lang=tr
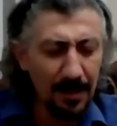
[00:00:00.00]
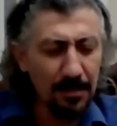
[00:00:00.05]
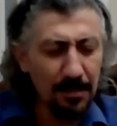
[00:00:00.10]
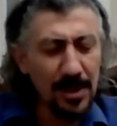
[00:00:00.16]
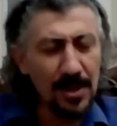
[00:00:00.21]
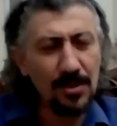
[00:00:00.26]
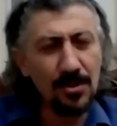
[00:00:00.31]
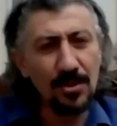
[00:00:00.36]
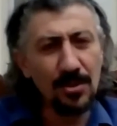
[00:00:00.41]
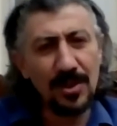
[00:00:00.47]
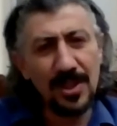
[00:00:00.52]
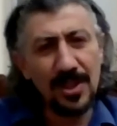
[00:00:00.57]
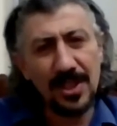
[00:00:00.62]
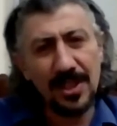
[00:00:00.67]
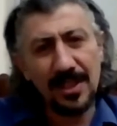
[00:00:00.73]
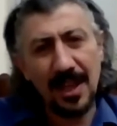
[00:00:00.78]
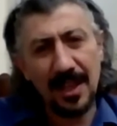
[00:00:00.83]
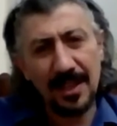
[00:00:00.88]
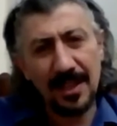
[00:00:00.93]
biz yurt
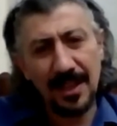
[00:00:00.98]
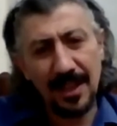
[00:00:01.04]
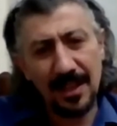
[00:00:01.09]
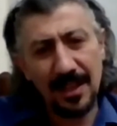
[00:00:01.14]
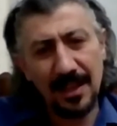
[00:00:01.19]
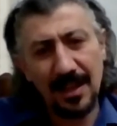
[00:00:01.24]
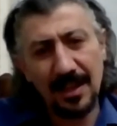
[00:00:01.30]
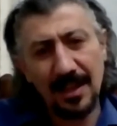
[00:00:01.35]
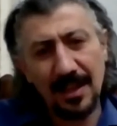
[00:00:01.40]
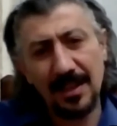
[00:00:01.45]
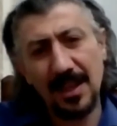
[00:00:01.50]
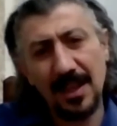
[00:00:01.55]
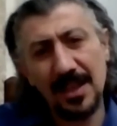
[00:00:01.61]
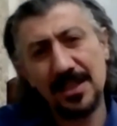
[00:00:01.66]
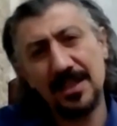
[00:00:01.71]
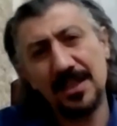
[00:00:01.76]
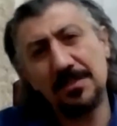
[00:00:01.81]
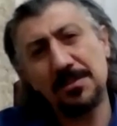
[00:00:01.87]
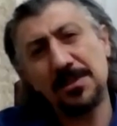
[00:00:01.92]
dışından gelen
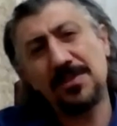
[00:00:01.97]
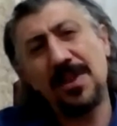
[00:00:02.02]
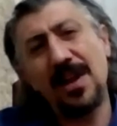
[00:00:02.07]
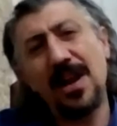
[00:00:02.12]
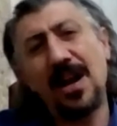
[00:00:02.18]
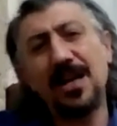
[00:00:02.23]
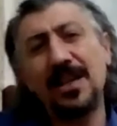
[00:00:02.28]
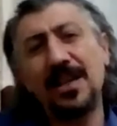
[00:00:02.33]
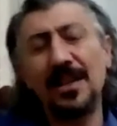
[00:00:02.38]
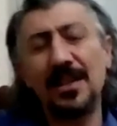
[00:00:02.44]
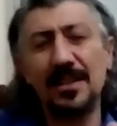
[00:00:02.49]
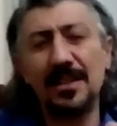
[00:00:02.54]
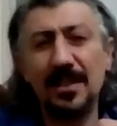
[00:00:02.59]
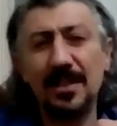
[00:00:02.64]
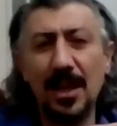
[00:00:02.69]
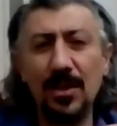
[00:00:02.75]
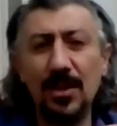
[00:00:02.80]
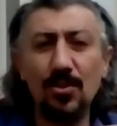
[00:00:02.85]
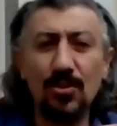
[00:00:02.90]
arkadaşlarımız veya
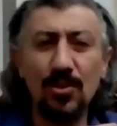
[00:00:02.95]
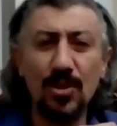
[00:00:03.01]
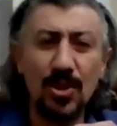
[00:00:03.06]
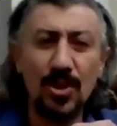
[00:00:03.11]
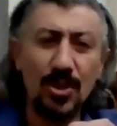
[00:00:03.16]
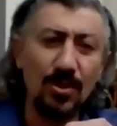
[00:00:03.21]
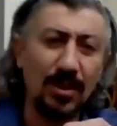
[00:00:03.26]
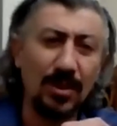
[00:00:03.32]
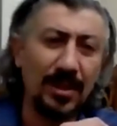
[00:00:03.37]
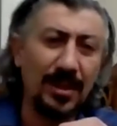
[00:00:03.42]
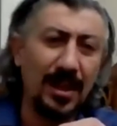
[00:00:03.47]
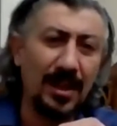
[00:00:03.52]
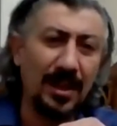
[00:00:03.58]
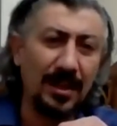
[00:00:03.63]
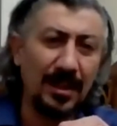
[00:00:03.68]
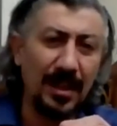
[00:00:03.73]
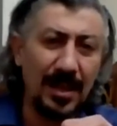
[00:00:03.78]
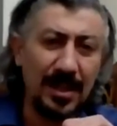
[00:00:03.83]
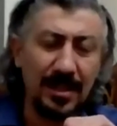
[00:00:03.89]
ailelerinden yurt dışında olan
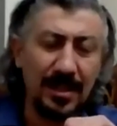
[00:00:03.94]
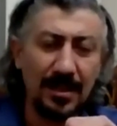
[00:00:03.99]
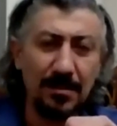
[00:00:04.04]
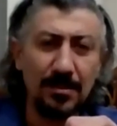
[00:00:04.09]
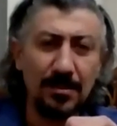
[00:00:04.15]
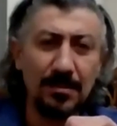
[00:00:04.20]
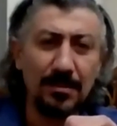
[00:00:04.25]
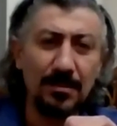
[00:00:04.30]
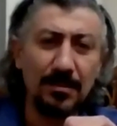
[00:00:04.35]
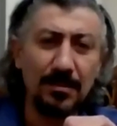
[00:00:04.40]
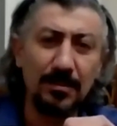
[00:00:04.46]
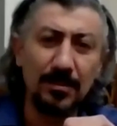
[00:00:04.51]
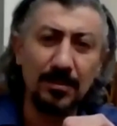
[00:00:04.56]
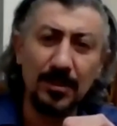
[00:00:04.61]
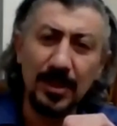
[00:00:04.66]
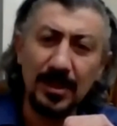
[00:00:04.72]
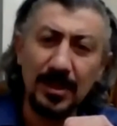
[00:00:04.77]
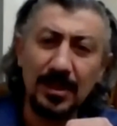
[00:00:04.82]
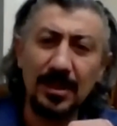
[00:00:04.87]

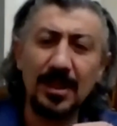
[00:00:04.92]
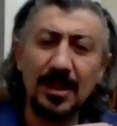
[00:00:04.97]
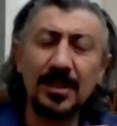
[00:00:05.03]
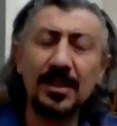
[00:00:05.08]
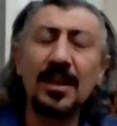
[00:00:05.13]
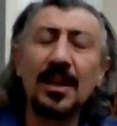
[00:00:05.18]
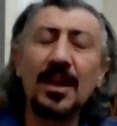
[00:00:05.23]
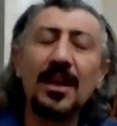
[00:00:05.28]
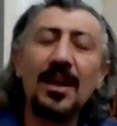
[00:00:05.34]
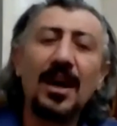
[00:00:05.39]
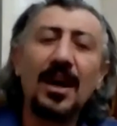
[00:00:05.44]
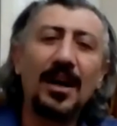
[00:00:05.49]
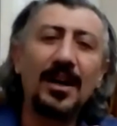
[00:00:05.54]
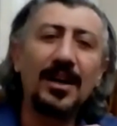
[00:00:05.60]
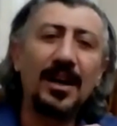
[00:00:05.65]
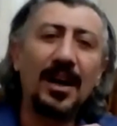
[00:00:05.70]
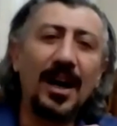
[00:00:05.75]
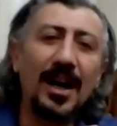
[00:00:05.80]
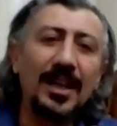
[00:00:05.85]
arkadaşlarımızın
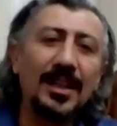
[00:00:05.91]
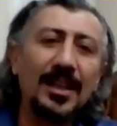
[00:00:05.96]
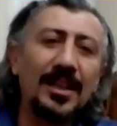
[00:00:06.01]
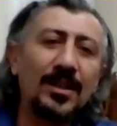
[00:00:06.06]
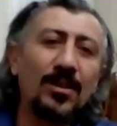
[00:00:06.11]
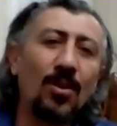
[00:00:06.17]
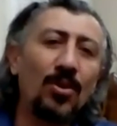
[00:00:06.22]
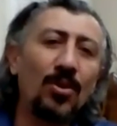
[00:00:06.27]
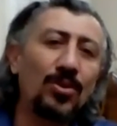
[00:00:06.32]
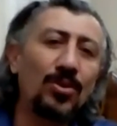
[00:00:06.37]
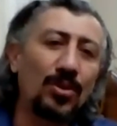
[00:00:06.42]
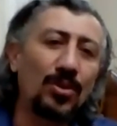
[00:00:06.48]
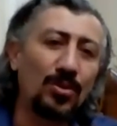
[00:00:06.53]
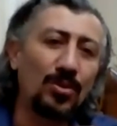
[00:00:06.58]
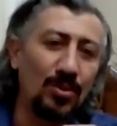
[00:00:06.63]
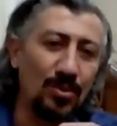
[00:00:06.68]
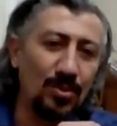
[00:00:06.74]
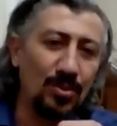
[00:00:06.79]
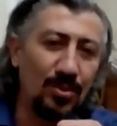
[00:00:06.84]
e, ailelerini
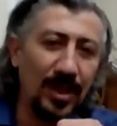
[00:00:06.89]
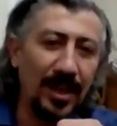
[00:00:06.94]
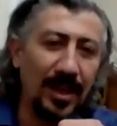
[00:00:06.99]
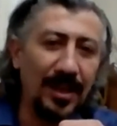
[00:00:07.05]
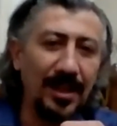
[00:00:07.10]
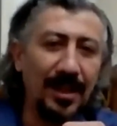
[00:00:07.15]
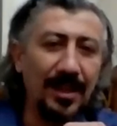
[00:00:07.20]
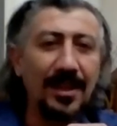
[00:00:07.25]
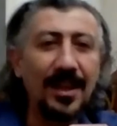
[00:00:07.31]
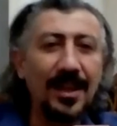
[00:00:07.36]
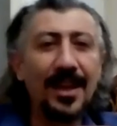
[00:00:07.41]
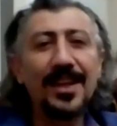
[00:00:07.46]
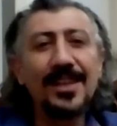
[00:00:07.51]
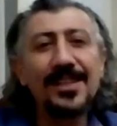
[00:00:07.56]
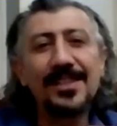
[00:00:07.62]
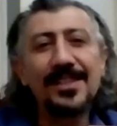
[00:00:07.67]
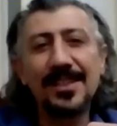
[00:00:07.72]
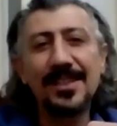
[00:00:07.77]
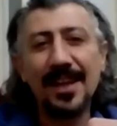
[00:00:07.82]
14 gün süreyle
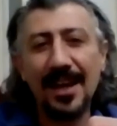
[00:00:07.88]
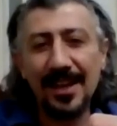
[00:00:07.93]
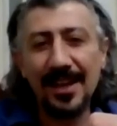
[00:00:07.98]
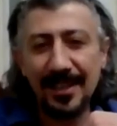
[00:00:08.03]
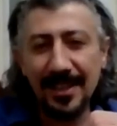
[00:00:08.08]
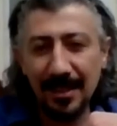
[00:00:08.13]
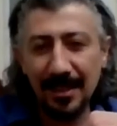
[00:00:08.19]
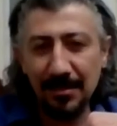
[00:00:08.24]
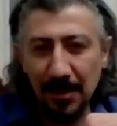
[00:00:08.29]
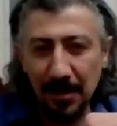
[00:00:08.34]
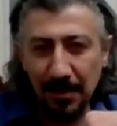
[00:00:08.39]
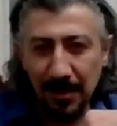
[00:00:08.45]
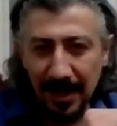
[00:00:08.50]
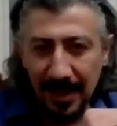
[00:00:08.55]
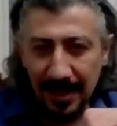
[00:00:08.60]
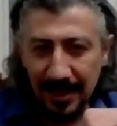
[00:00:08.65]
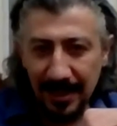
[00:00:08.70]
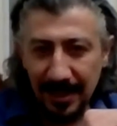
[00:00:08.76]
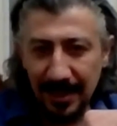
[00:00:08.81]
ziyaret
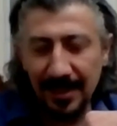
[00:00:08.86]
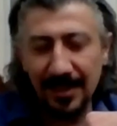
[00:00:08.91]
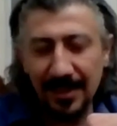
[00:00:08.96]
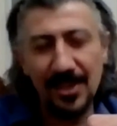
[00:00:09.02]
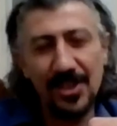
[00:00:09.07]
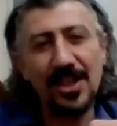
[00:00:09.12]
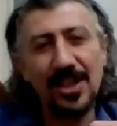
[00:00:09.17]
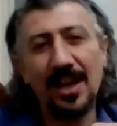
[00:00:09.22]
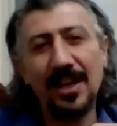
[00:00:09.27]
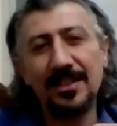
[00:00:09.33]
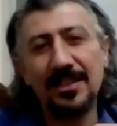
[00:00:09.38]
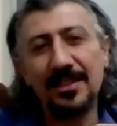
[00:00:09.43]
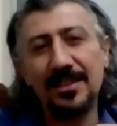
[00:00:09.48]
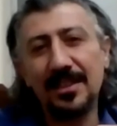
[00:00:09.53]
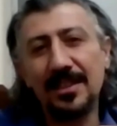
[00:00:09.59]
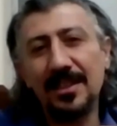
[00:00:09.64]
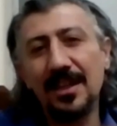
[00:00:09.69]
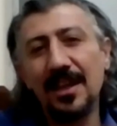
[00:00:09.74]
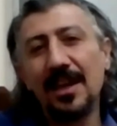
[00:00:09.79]
etmemelerini rica
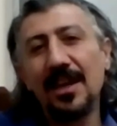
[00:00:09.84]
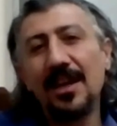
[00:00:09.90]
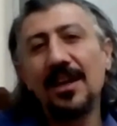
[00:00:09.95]
ettik.